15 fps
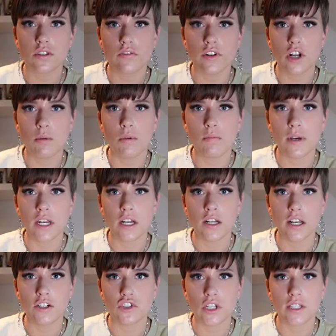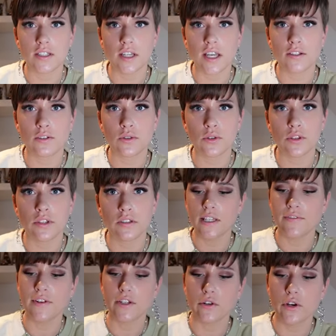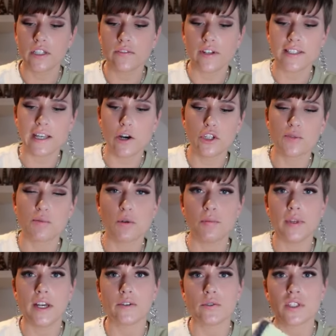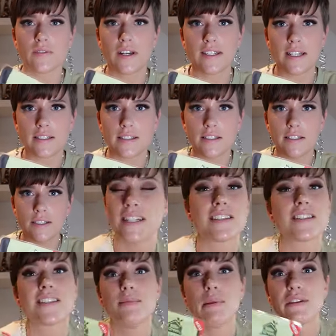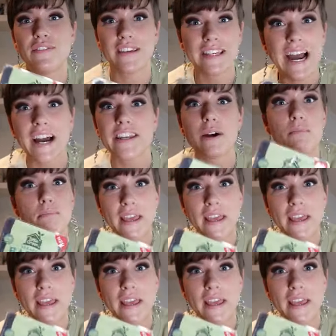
So, willkommen in meiner kleinen scheiß Drecksküche. Ich werde heute was ausprobieren und zwar das hier. Das ist nämlich veganer